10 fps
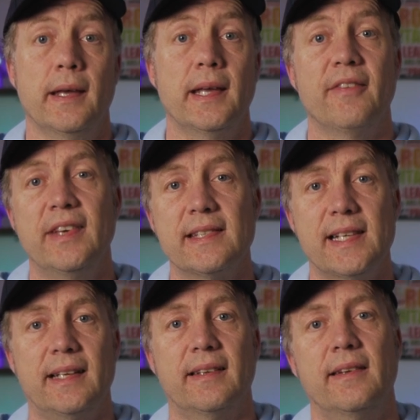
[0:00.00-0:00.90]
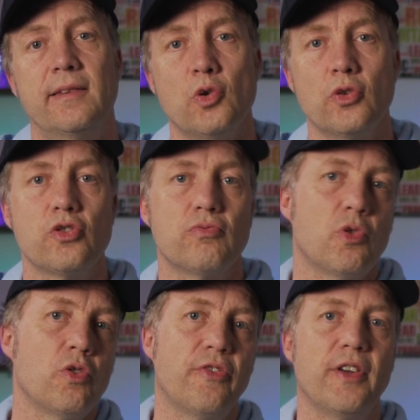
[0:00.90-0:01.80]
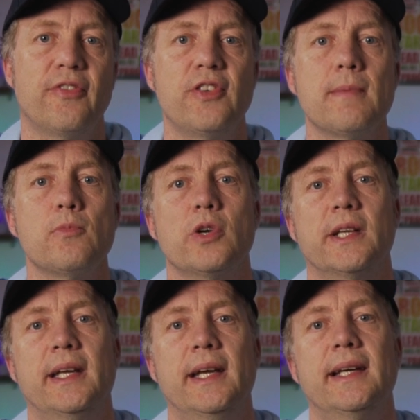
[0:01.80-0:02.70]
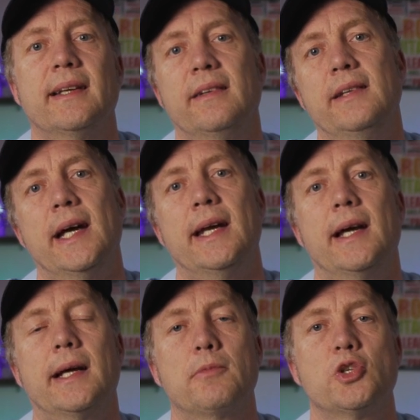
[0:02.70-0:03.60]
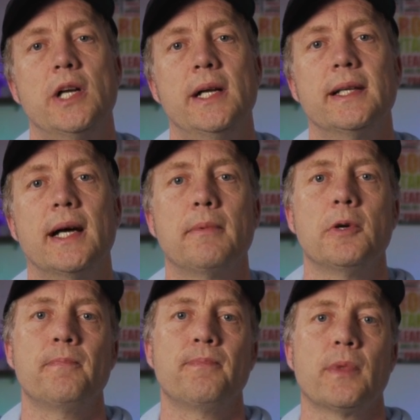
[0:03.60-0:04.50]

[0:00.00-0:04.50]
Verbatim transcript: Ja, wie gesagt, es ist nun ungefähr vier Monate her, dass ich die Anlage bestellt habe.